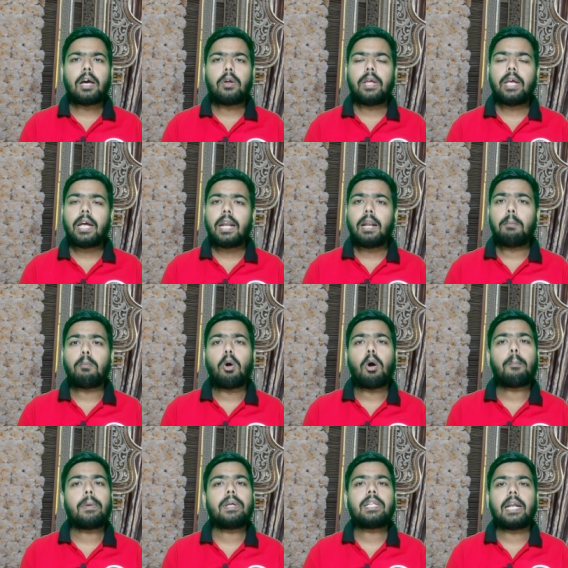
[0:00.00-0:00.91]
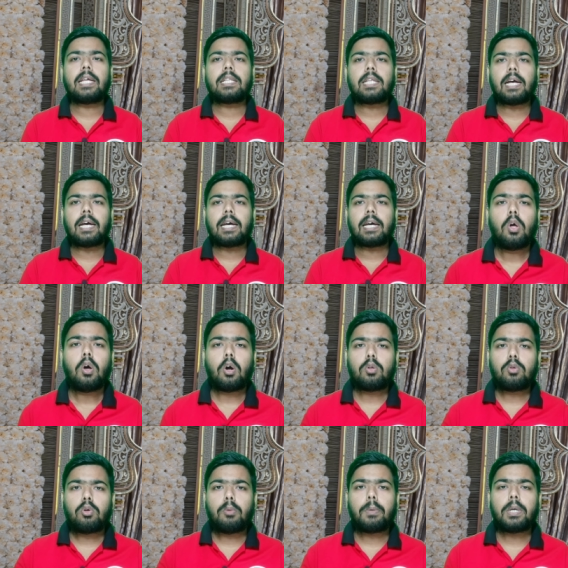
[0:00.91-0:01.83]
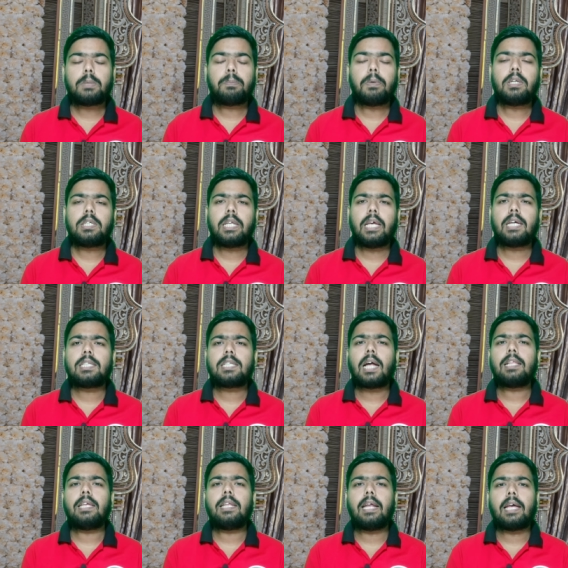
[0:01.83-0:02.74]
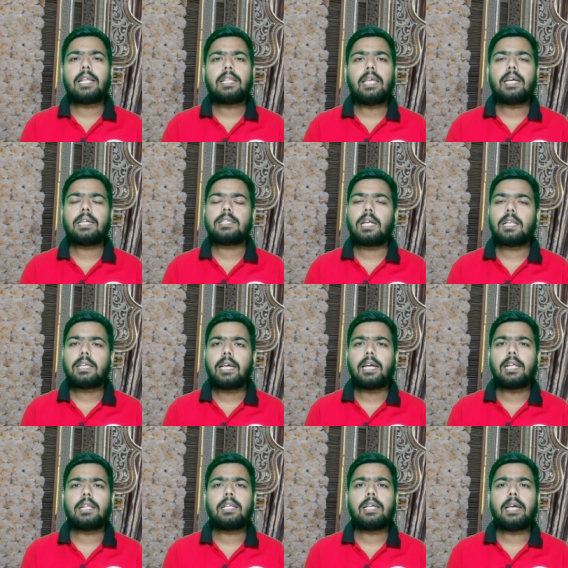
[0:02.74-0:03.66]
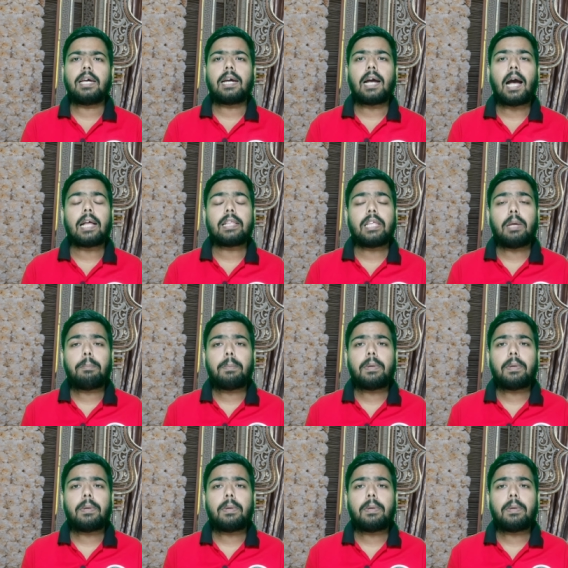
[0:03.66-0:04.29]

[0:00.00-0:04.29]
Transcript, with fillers: है और एक का नाम मोहम्मद रहता है और दोनों बचपन से एक साथ ही रहते हैं एक साथ खेलते हैं खाते